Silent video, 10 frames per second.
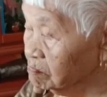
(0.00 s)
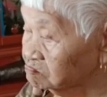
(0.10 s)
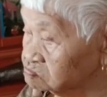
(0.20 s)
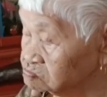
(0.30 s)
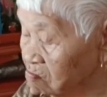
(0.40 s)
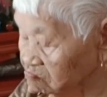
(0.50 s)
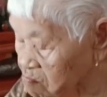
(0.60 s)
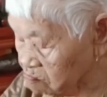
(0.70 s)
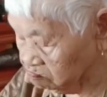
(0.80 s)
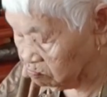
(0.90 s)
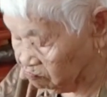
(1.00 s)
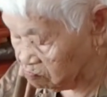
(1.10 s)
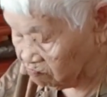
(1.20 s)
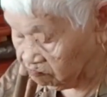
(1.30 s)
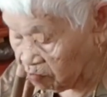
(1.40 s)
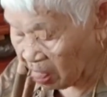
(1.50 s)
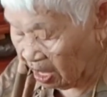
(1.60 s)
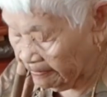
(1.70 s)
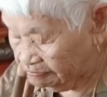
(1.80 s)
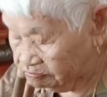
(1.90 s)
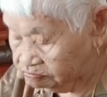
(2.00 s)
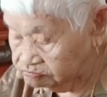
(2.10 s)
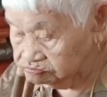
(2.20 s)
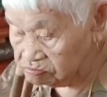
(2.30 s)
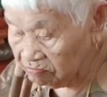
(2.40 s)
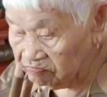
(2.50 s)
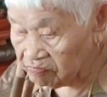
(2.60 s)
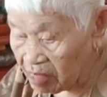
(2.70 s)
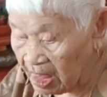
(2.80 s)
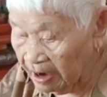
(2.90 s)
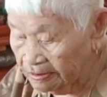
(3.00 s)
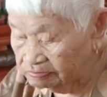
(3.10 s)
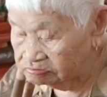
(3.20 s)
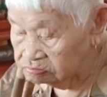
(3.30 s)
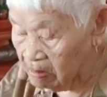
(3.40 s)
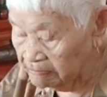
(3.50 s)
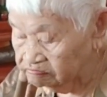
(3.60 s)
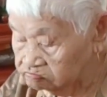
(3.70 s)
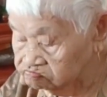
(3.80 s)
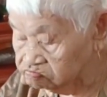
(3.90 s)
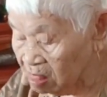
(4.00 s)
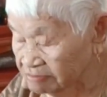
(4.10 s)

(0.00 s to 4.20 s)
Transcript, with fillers: biar biar sehat karena dari pasar kan ya cuma minum air